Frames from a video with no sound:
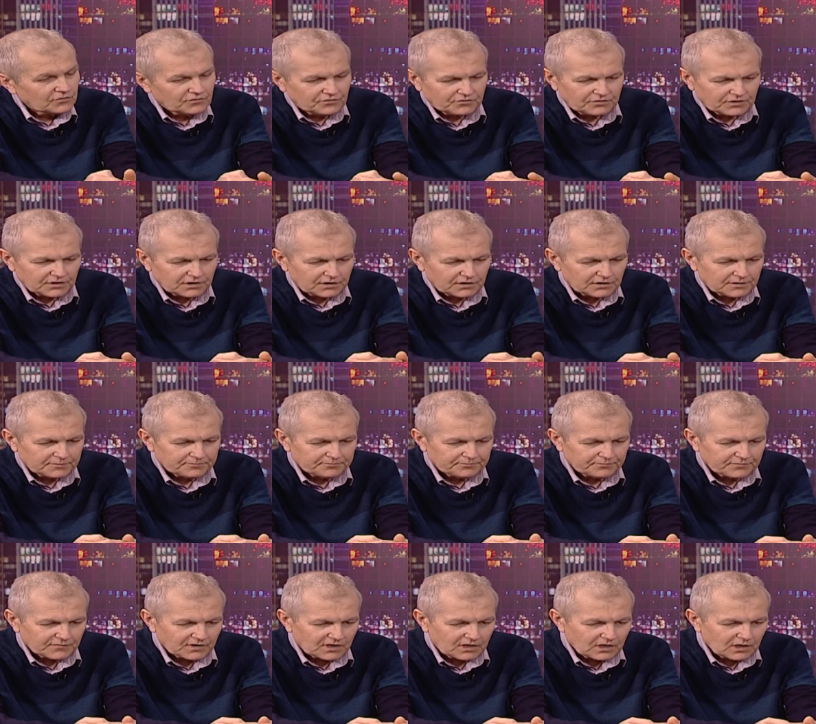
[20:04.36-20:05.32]
в
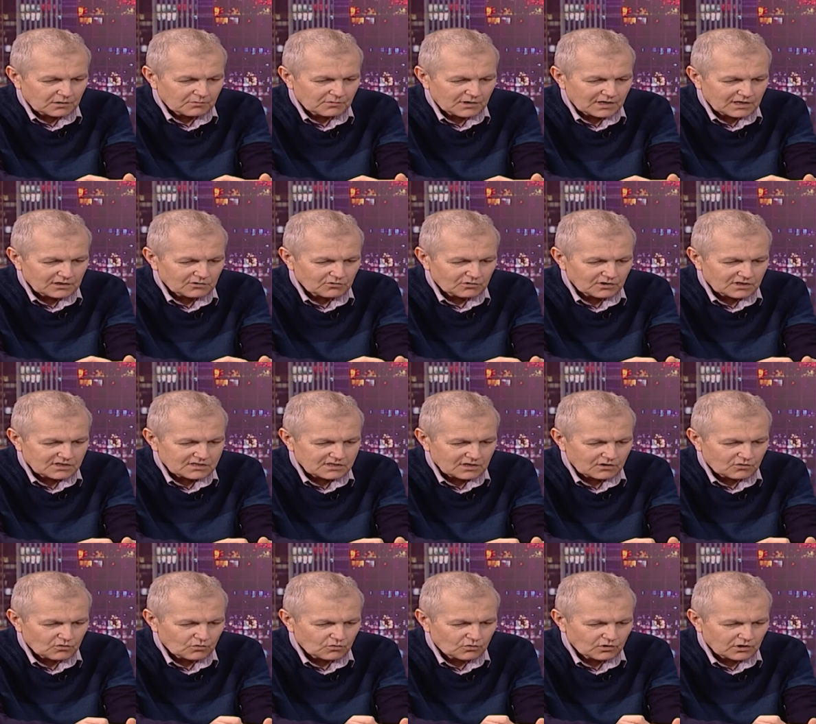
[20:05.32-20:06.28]
Германию. Есть
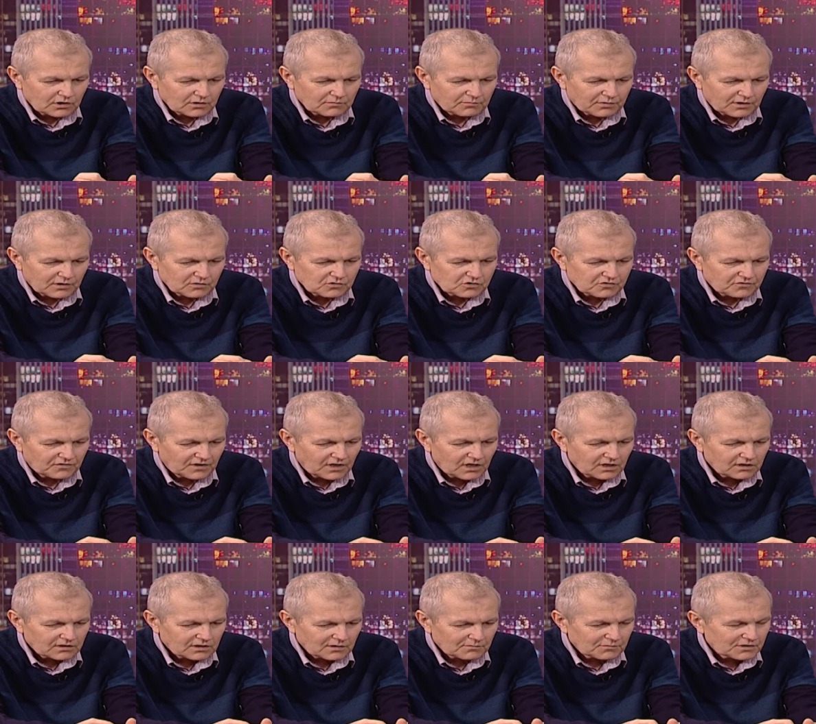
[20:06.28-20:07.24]
такой город
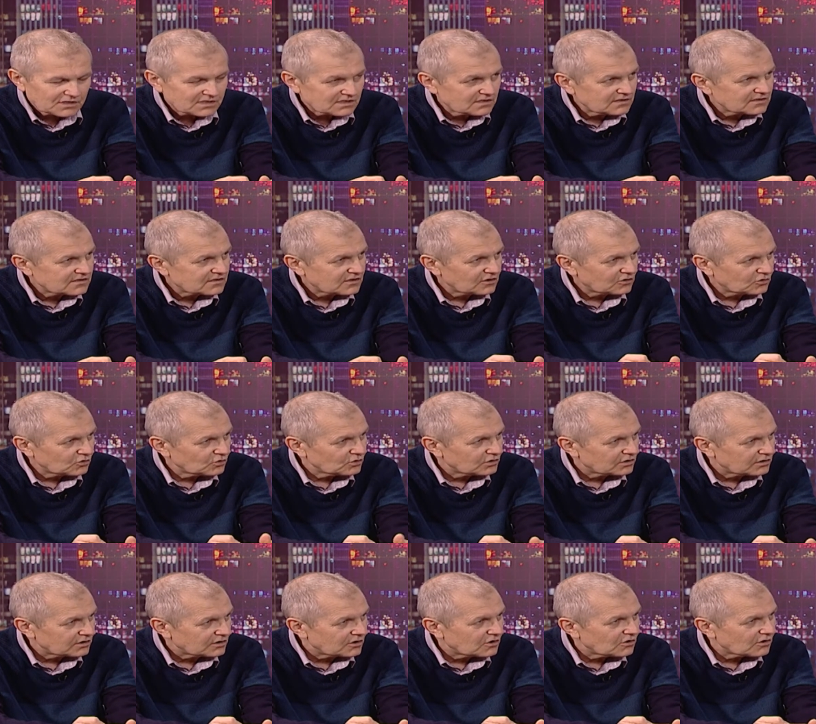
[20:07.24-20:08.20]
Брауншвейг, там есть
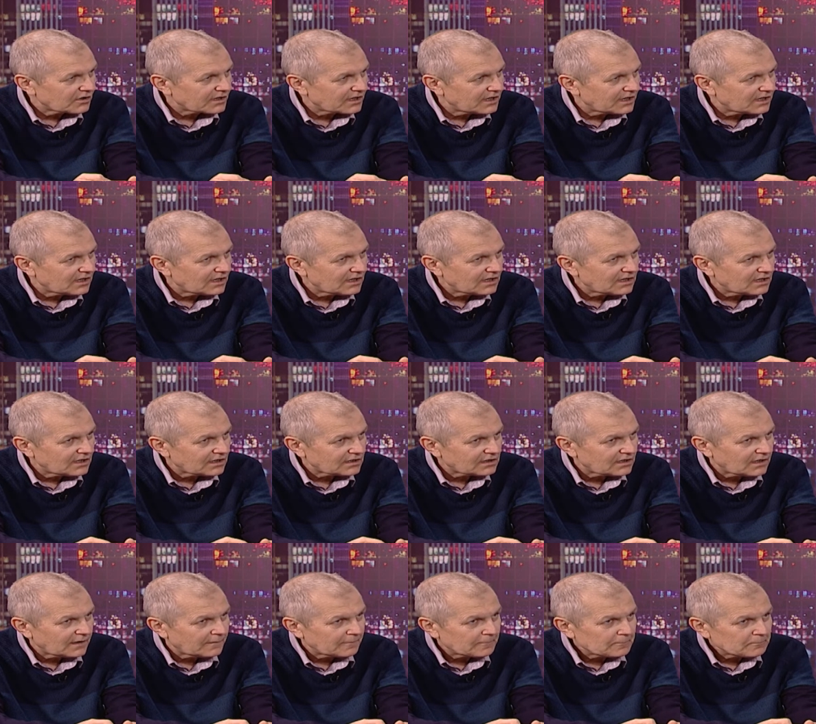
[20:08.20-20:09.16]
институт Георгия
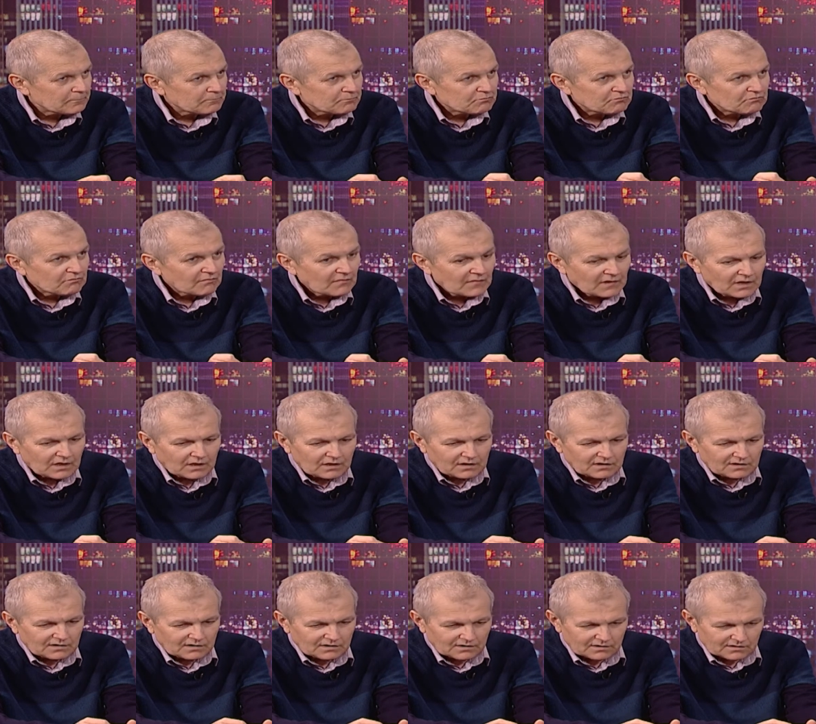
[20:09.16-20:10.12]
Экарта.
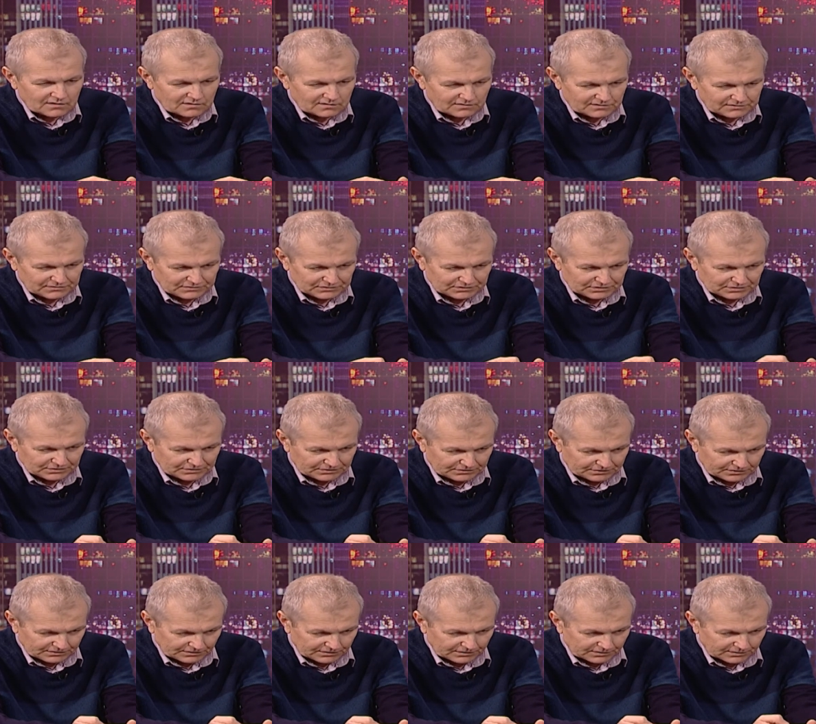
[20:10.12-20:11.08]

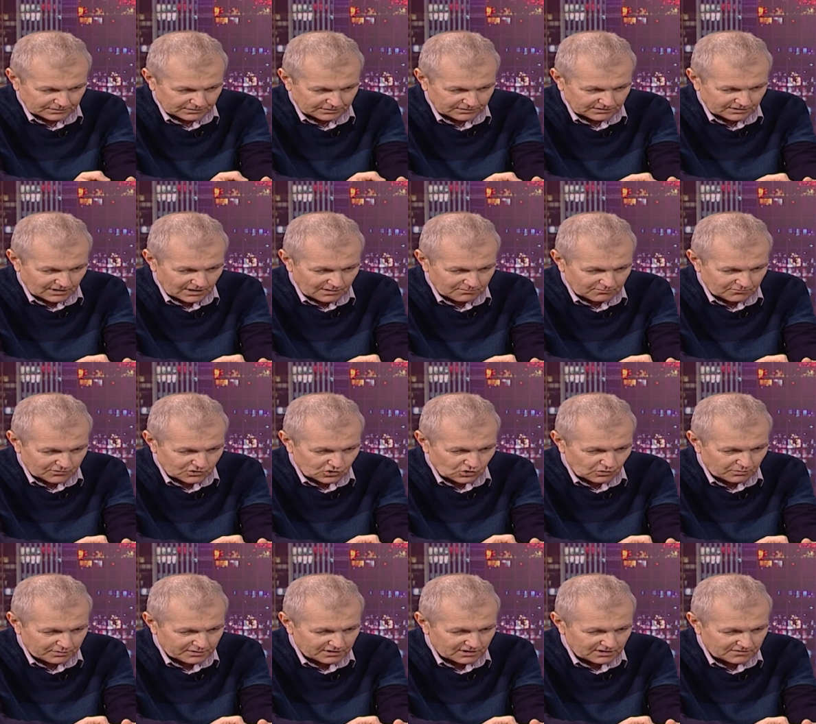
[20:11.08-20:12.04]
Значит, э, там
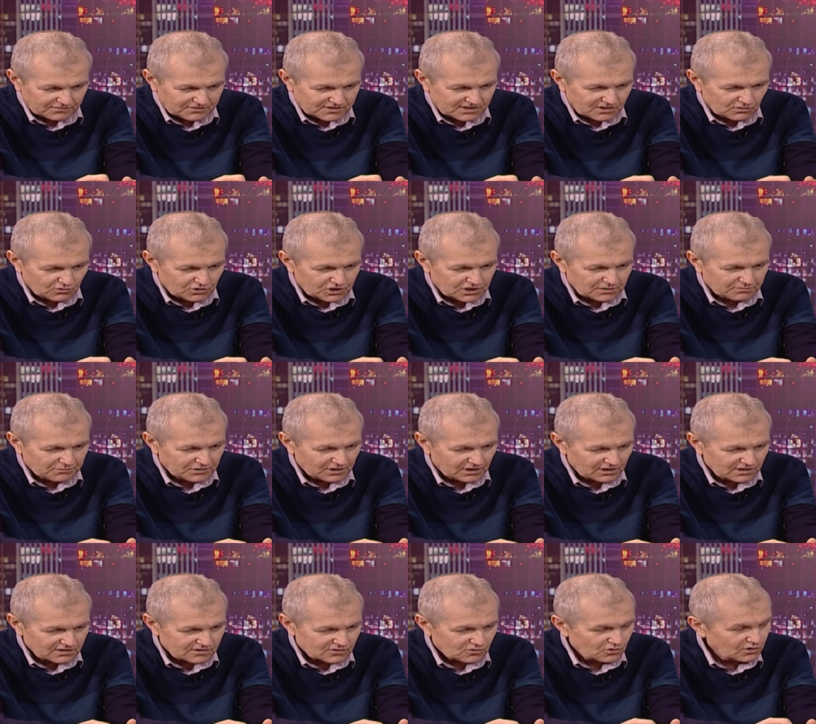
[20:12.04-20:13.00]
собраны все
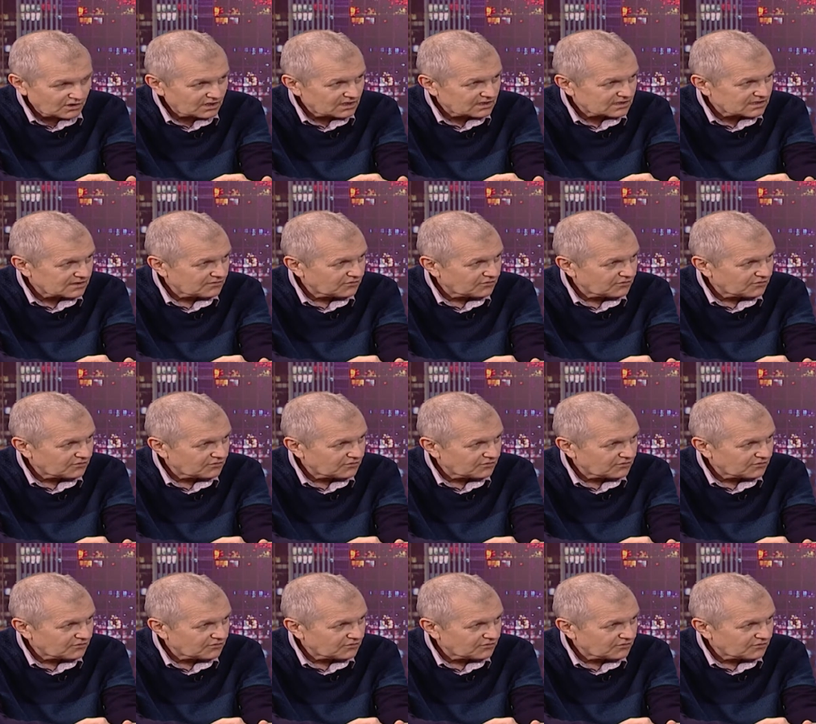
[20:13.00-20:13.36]
учебники истории из